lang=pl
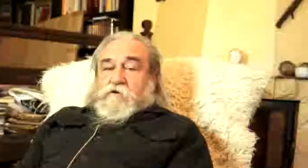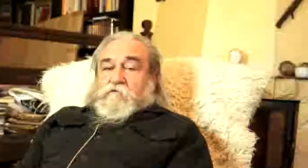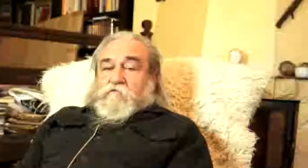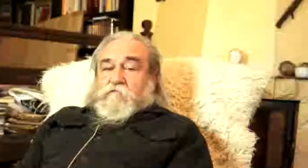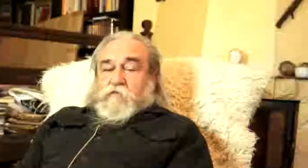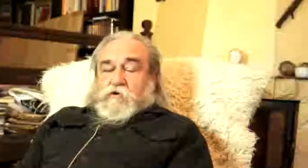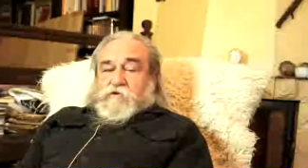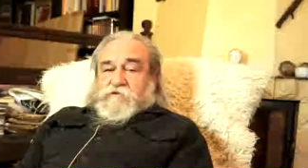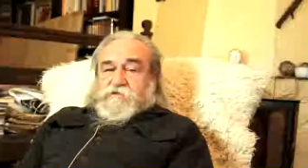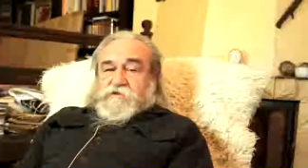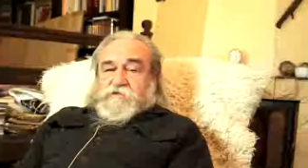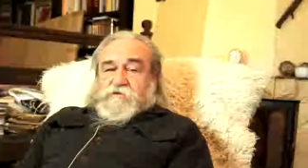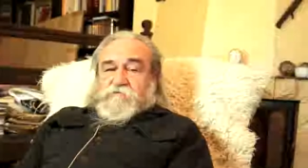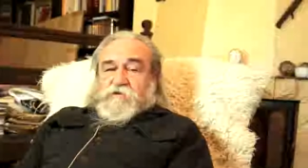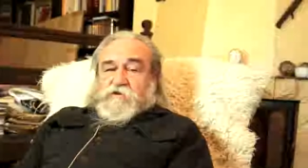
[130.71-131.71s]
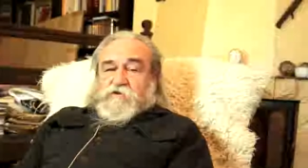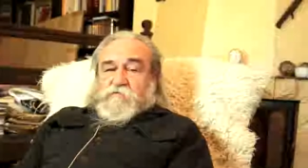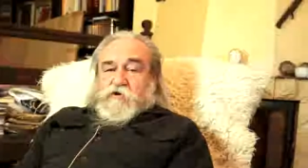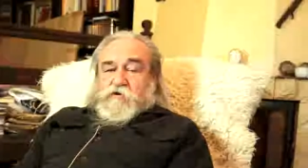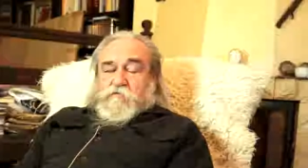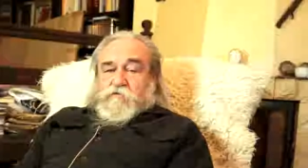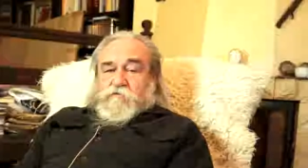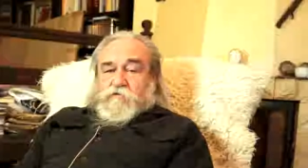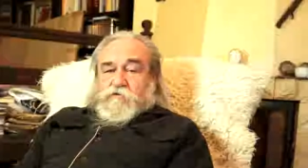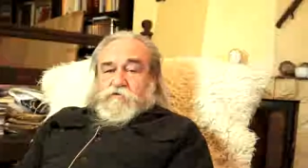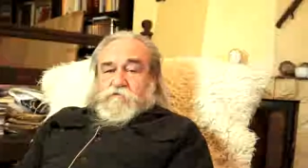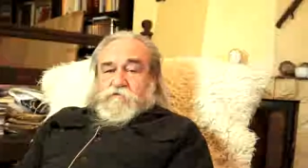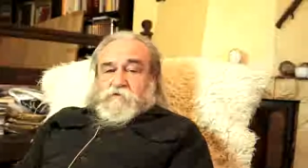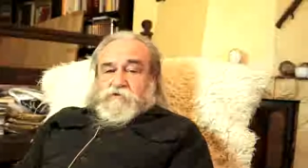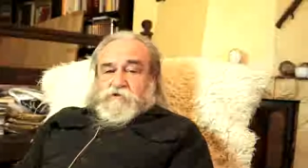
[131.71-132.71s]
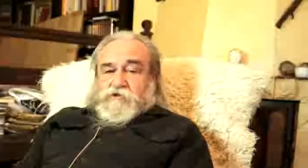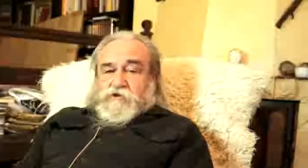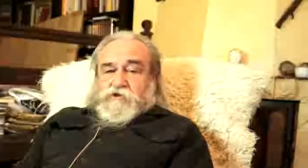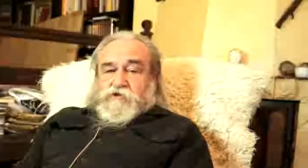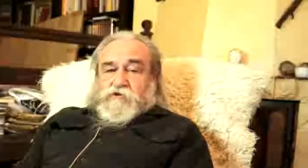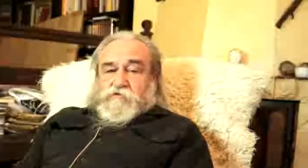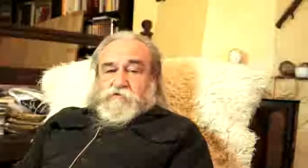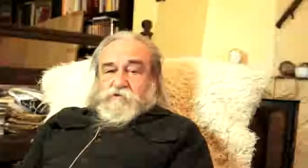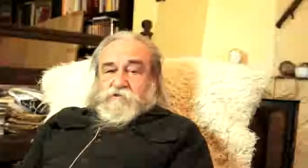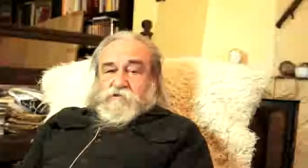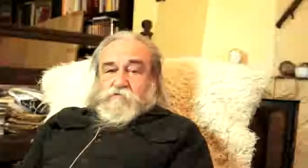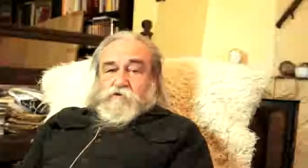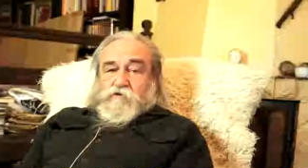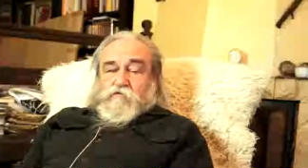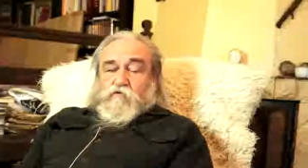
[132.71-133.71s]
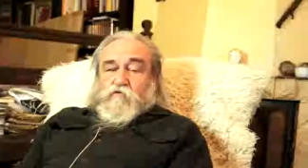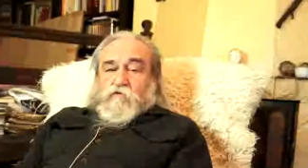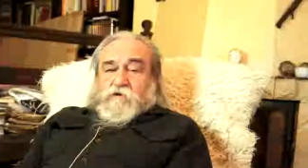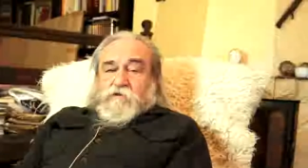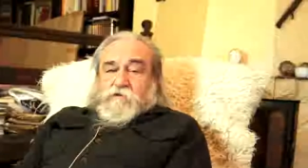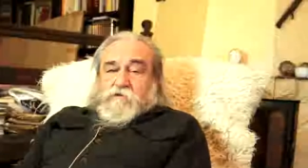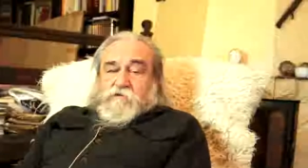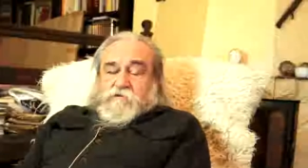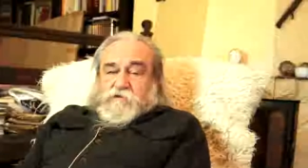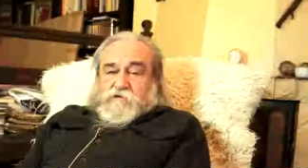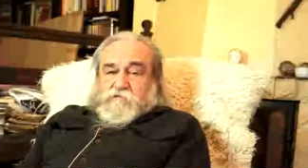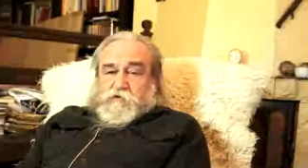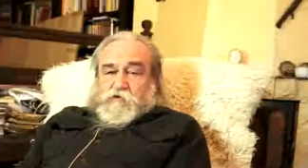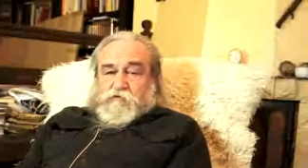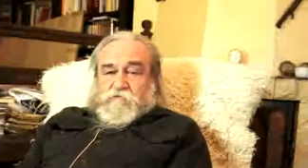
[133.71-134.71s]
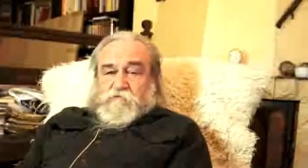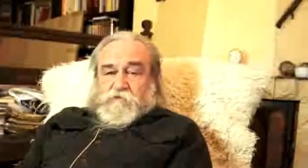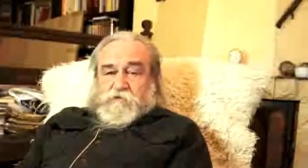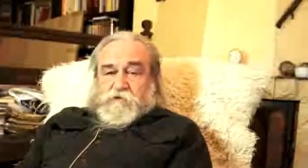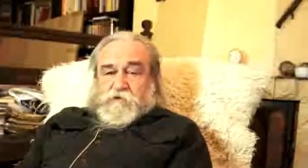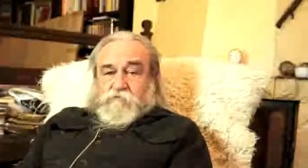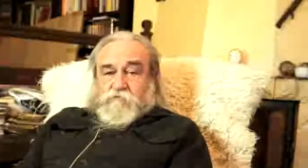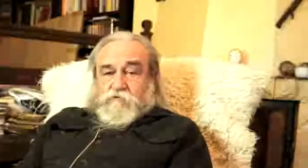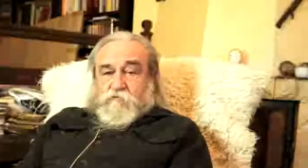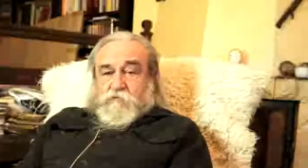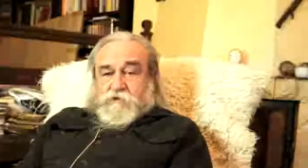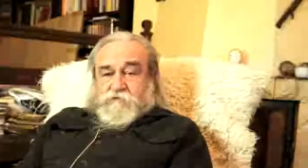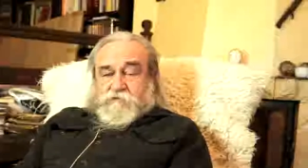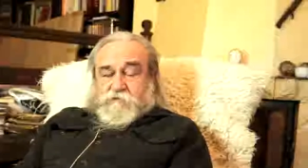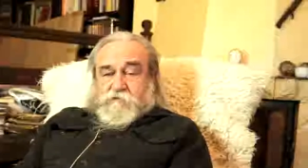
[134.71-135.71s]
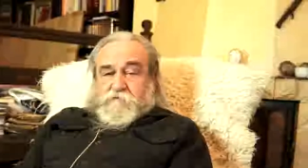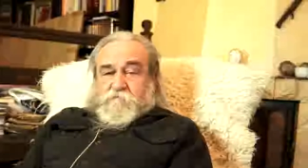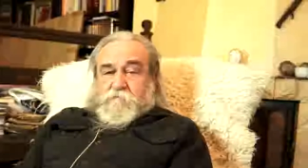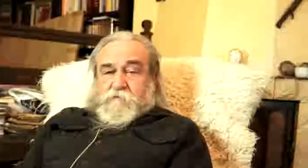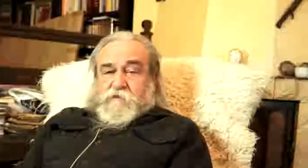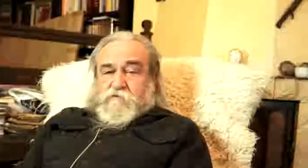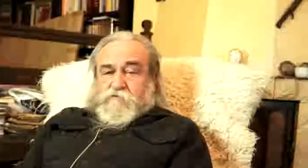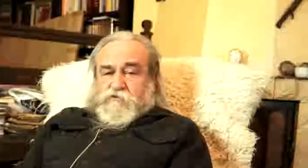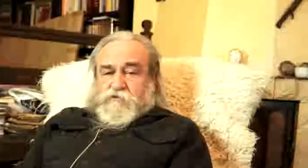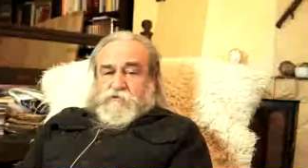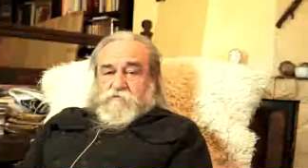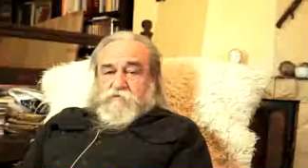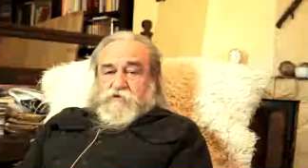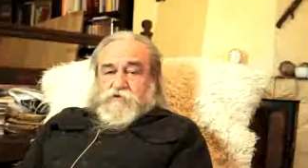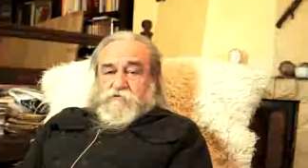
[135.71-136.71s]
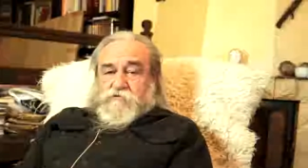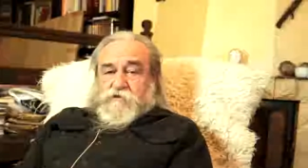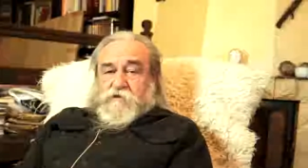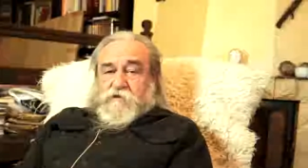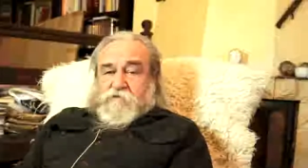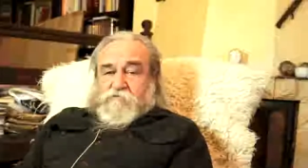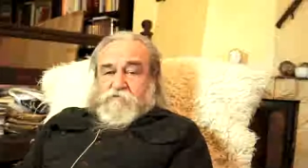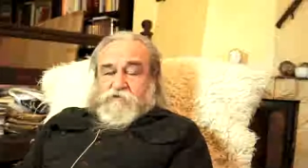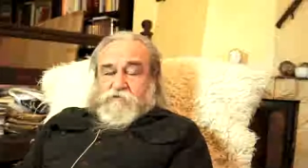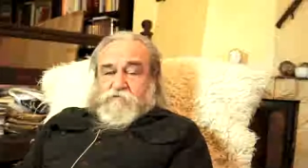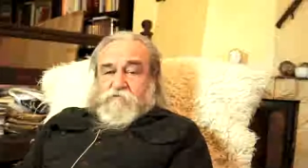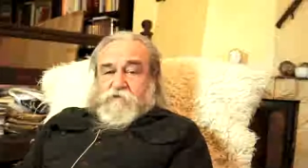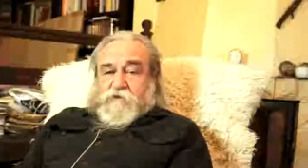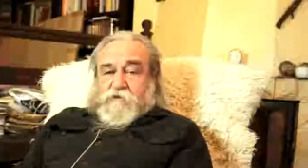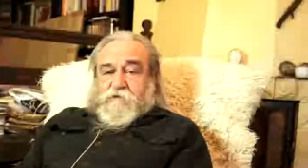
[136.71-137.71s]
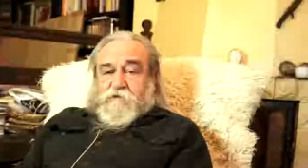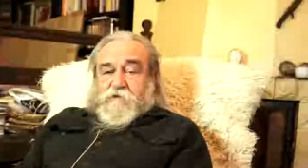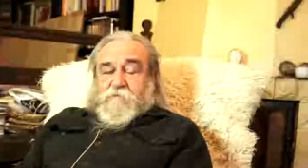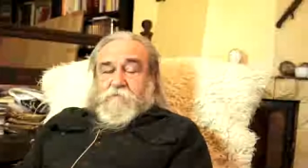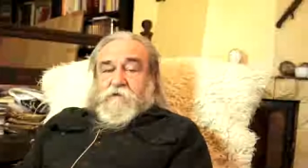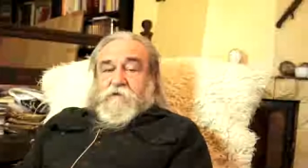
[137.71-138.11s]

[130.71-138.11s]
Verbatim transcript: W Polsce z niewiadomych powodów zniszczono cały układ transportu wodnego obecnie. Od 70. lat, od czasów Gierka.